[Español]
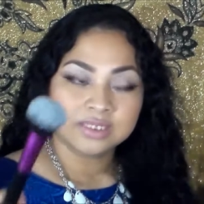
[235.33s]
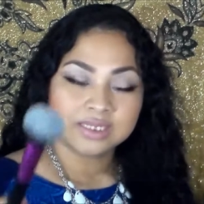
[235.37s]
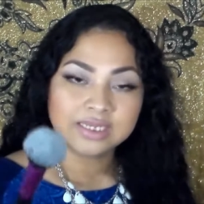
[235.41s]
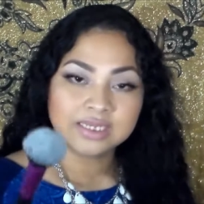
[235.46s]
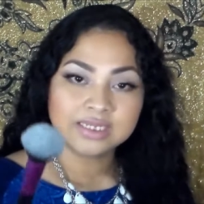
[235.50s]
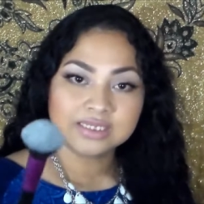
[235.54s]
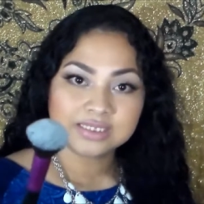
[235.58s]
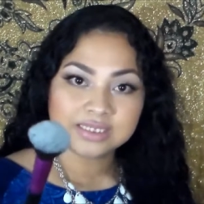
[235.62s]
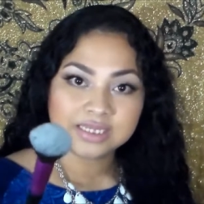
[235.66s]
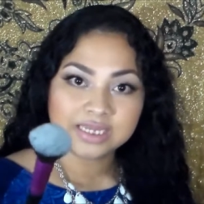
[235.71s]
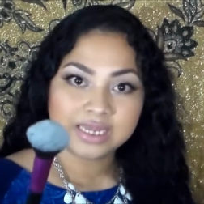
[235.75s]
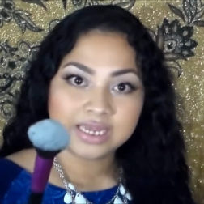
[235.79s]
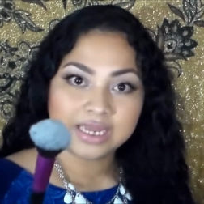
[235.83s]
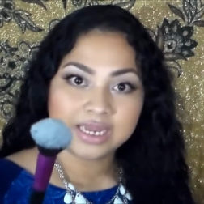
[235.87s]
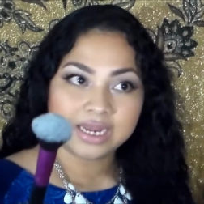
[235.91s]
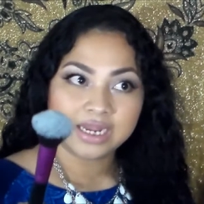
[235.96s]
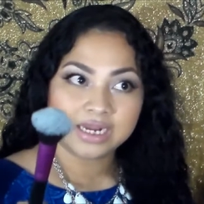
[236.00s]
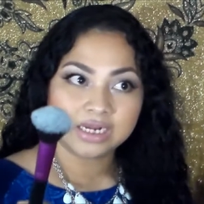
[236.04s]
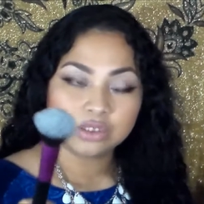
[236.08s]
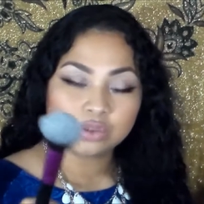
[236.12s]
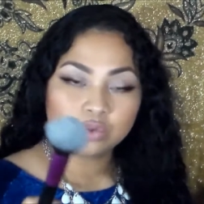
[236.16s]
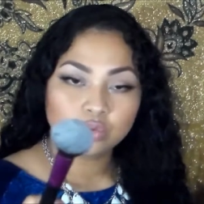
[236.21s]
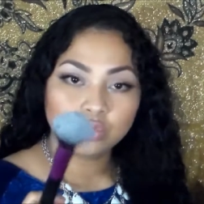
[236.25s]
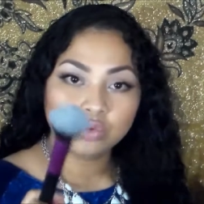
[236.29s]
es que
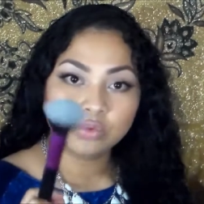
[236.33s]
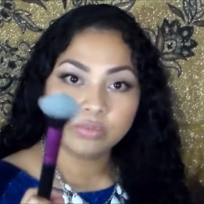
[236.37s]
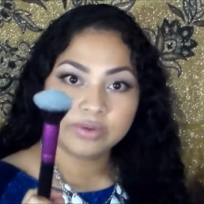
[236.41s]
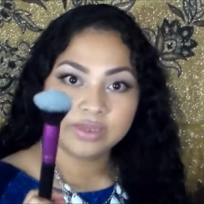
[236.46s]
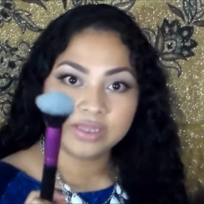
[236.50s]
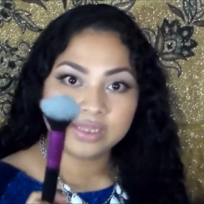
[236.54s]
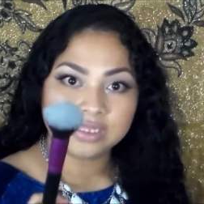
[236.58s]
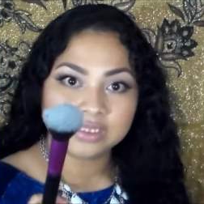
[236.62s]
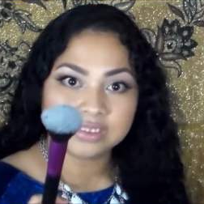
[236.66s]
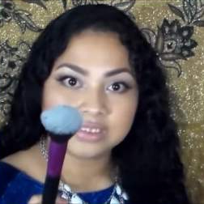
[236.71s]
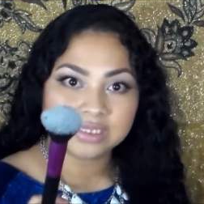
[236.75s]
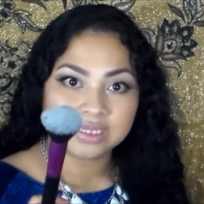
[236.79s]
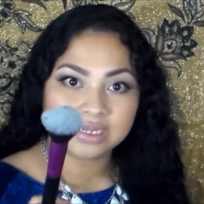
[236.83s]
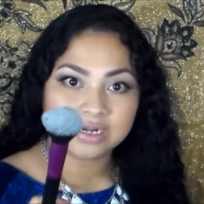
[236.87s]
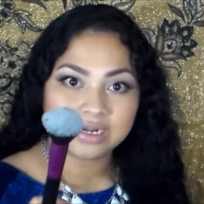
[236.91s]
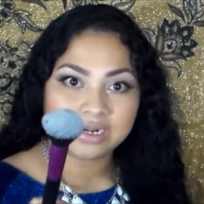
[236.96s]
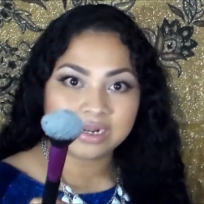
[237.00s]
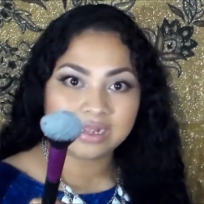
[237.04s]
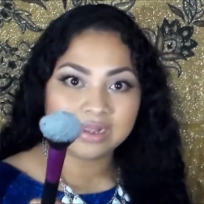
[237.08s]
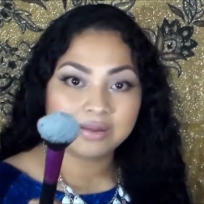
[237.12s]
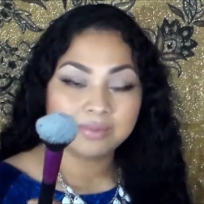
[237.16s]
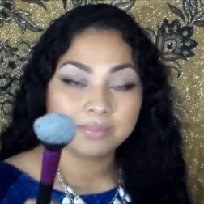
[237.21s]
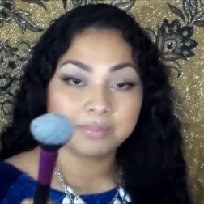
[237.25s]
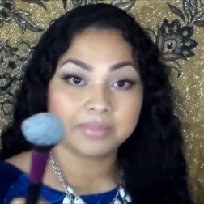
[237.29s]
al tú
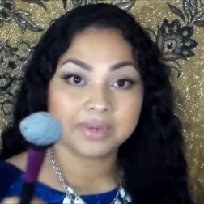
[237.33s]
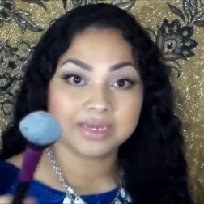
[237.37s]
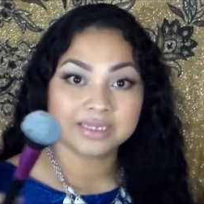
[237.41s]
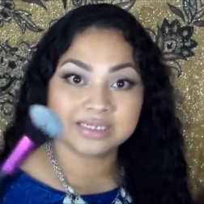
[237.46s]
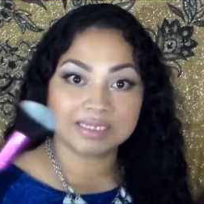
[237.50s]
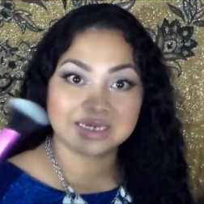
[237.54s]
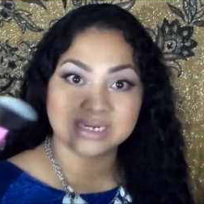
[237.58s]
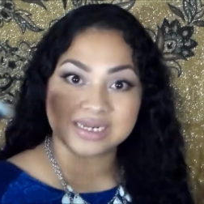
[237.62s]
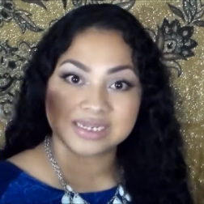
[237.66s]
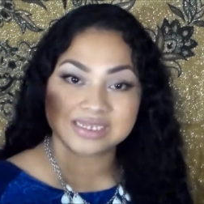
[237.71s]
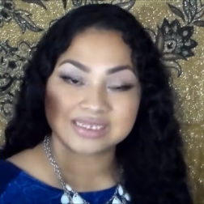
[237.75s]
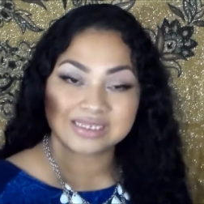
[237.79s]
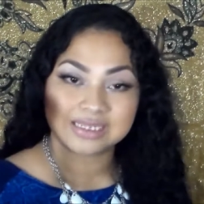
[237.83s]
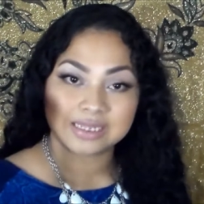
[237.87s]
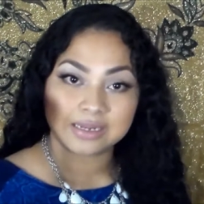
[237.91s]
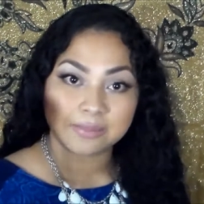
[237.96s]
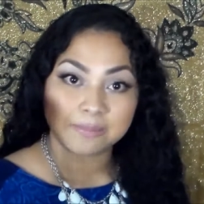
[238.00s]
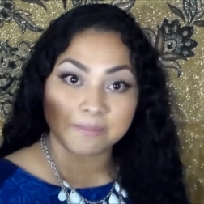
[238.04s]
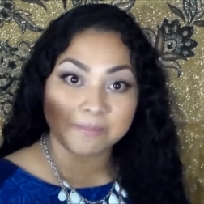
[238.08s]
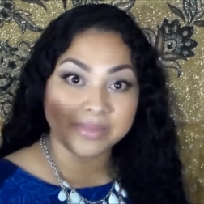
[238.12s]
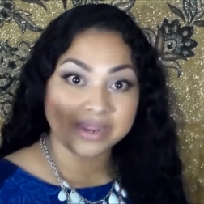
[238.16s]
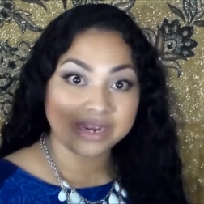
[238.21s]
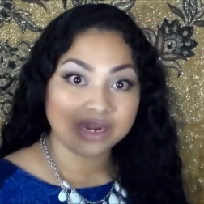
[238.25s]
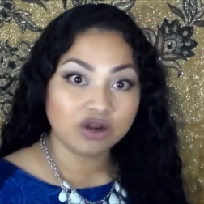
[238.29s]
humedecerla vas a gastar
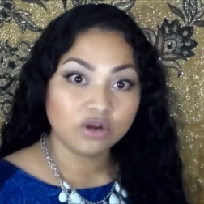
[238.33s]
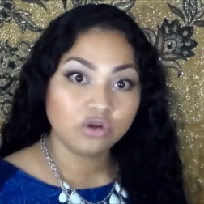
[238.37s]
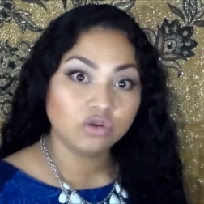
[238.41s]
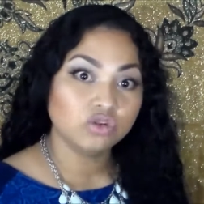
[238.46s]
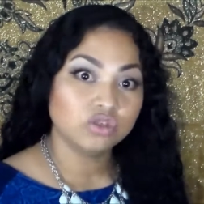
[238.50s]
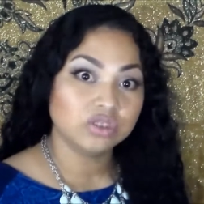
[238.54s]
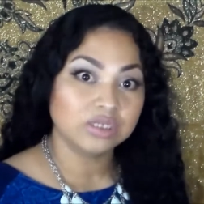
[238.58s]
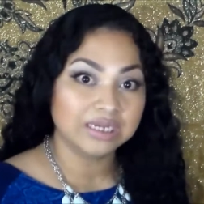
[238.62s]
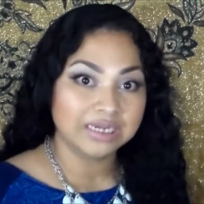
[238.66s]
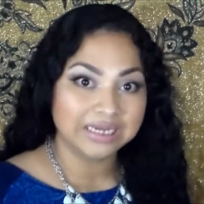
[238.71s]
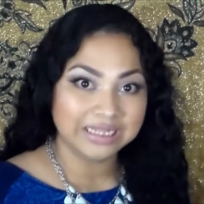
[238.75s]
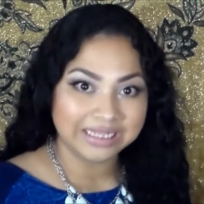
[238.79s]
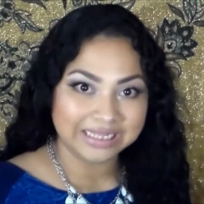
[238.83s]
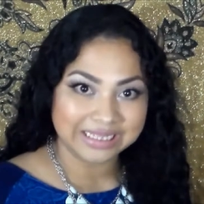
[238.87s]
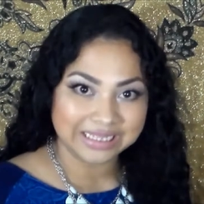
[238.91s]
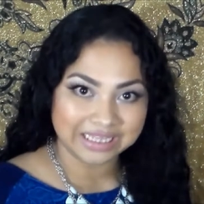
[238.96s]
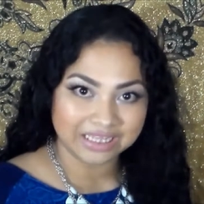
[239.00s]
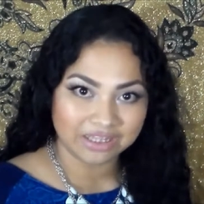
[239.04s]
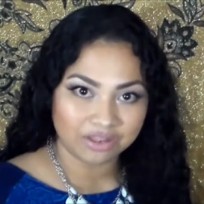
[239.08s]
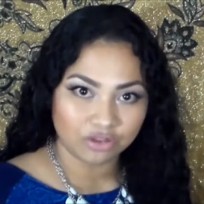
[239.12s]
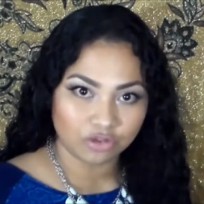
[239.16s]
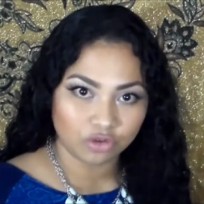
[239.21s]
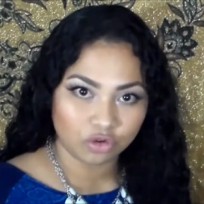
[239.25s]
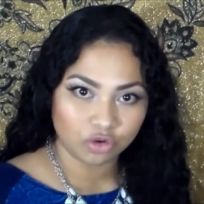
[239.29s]
menos
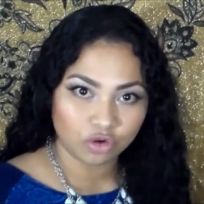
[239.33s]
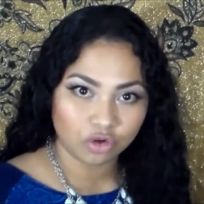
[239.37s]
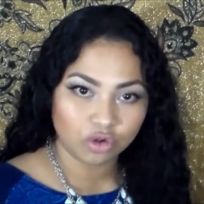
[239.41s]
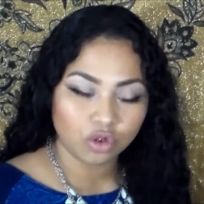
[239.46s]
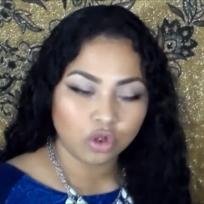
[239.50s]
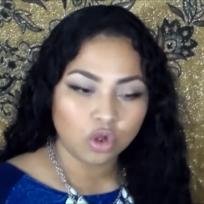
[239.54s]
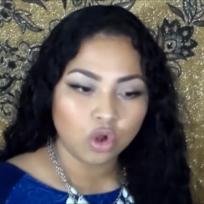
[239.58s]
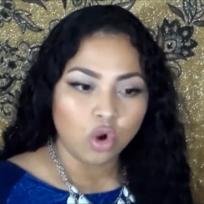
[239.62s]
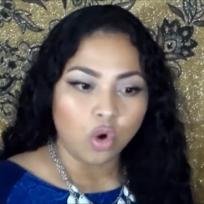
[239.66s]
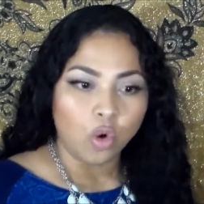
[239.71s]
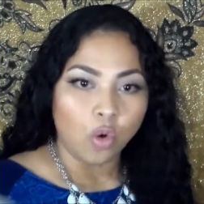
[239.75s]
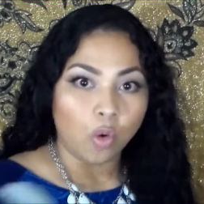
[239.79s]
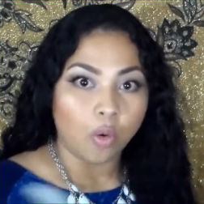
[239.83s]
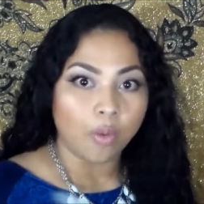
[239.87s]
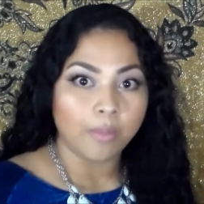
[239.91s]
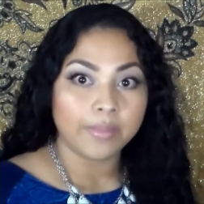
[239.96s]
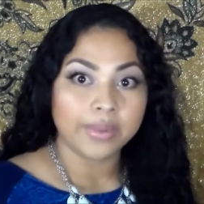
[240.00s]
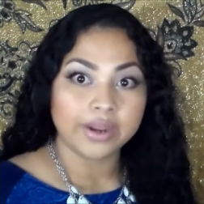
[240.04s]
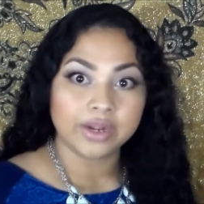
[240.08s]
líquido o